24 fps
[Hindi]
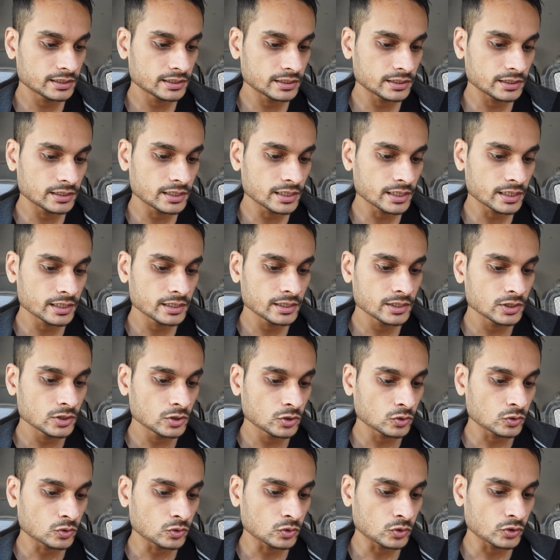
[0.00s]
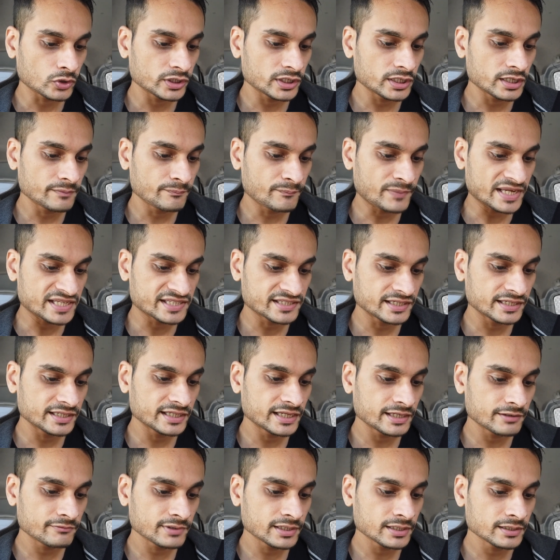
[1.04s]
ठीक है और ये पैसे
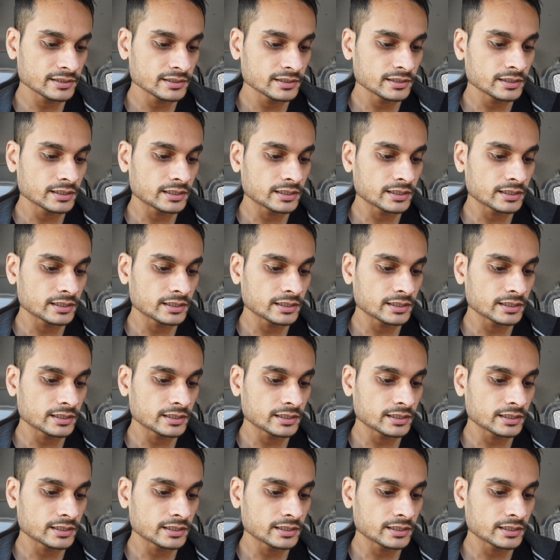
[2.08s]
लिखे हुए